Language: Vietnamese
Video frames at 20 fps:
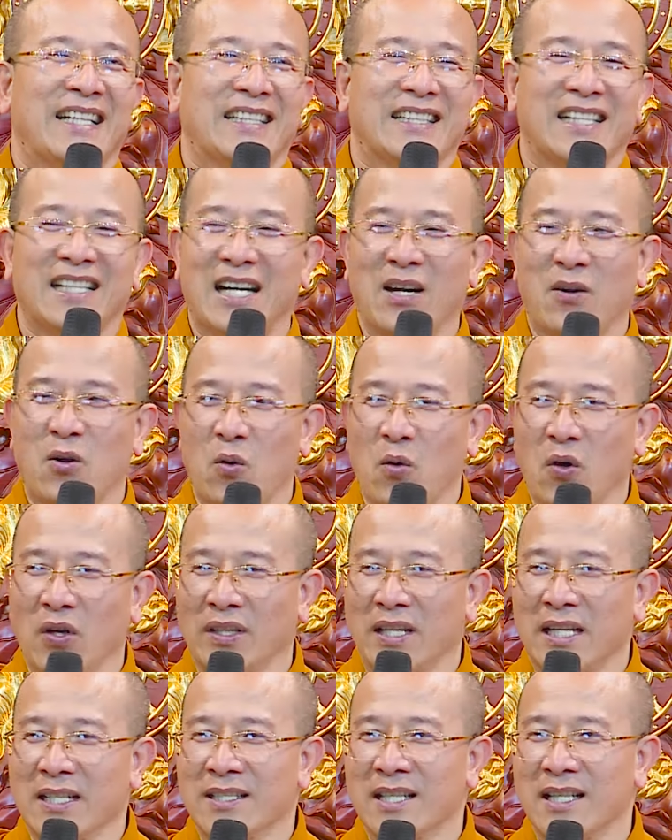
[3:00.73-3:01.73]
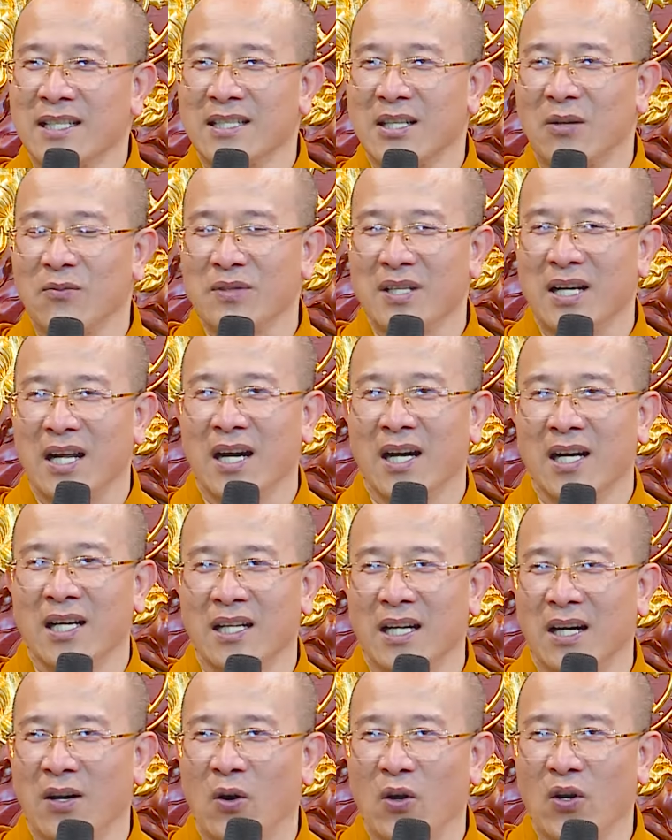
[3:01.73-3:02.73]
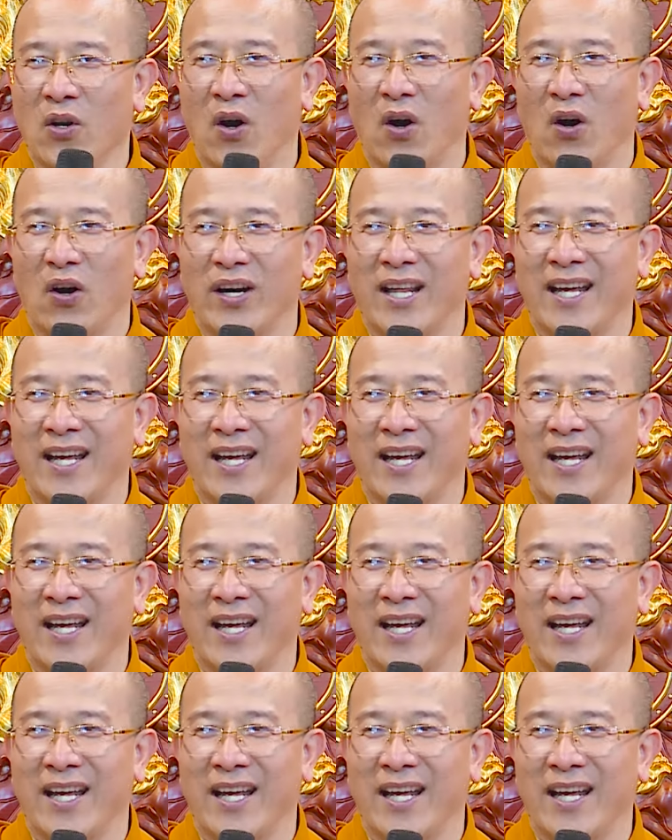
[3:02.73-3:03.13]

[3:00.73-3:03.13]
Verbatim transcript: tức là cũng có tính chất giống như là hơi là hối lộ